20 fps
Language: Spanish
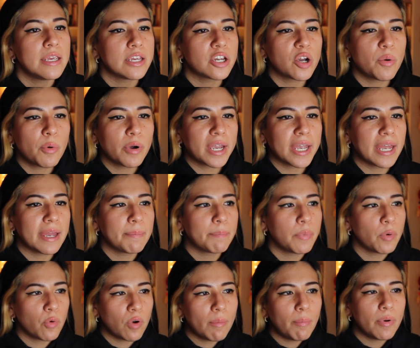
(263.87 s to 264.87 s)
y como que
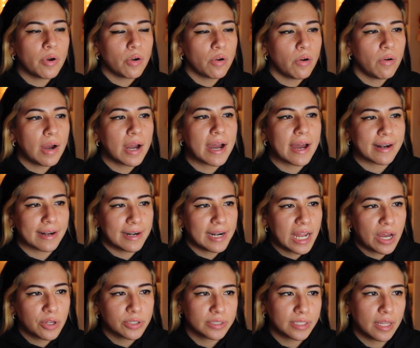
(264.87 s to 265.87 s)
poco a poco agarré
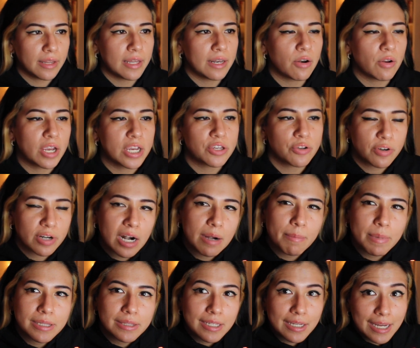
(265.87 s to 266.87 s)
la onda de lo que yo
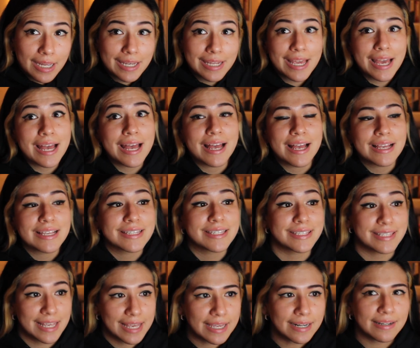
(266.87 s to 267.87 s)
realmente quería
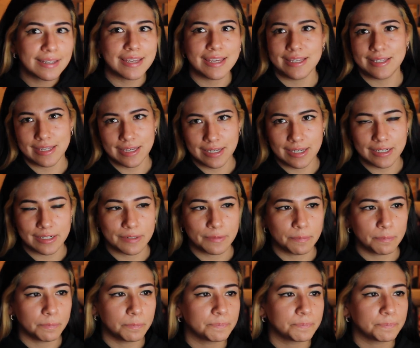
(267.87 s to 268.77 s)
ser y seguir.